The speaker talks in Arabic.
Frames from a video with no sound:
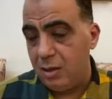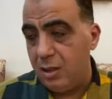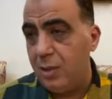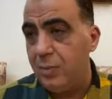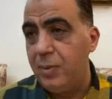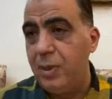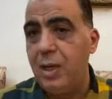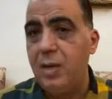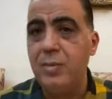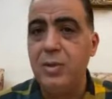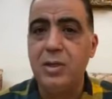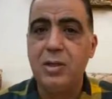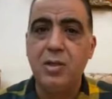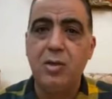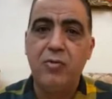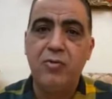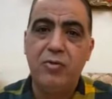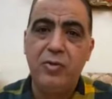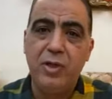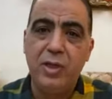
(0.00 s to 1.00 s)
يبقى امير
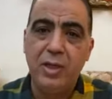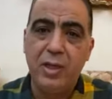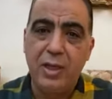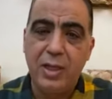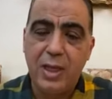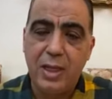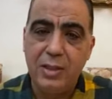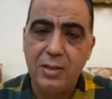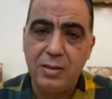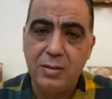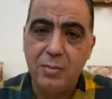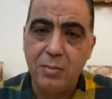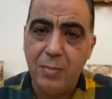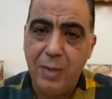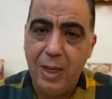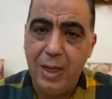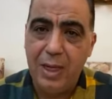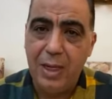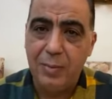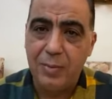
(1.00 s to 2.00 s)
توفيق خد
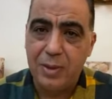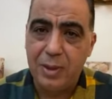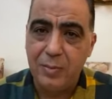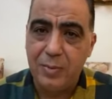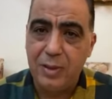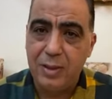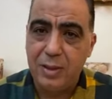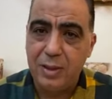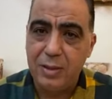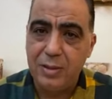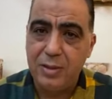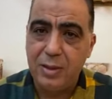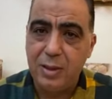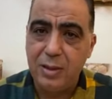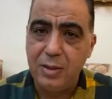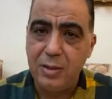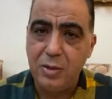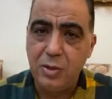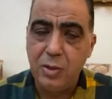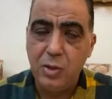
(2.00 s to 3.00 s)
مقلب كبير
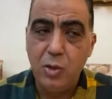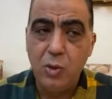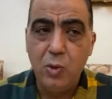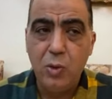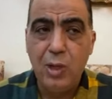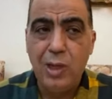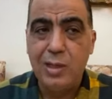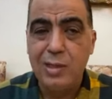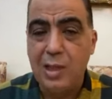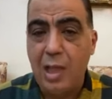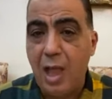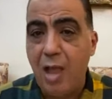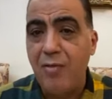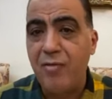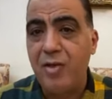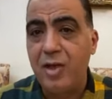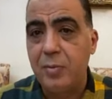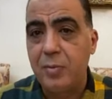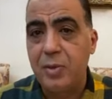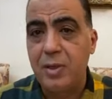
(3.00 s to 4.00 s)
جدا وخد
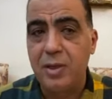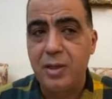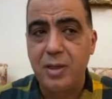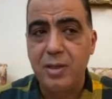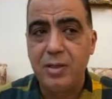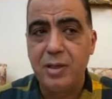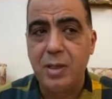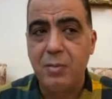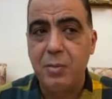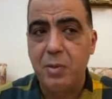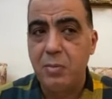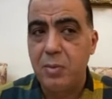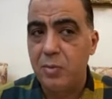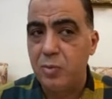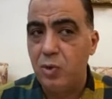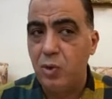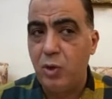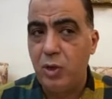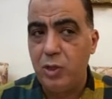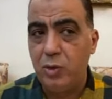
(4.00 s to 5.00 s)
قفا كبير جدا من
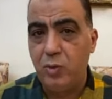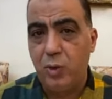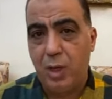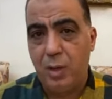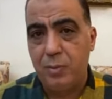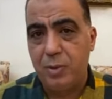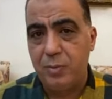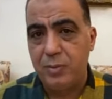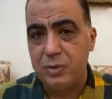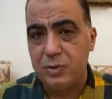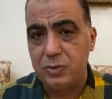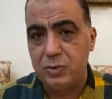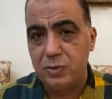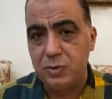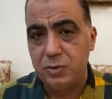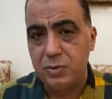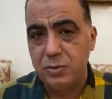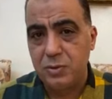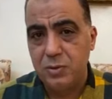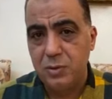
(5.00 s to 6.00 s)
ممدوح عيد وعمرو
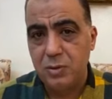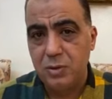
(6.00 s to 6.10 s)
بسيون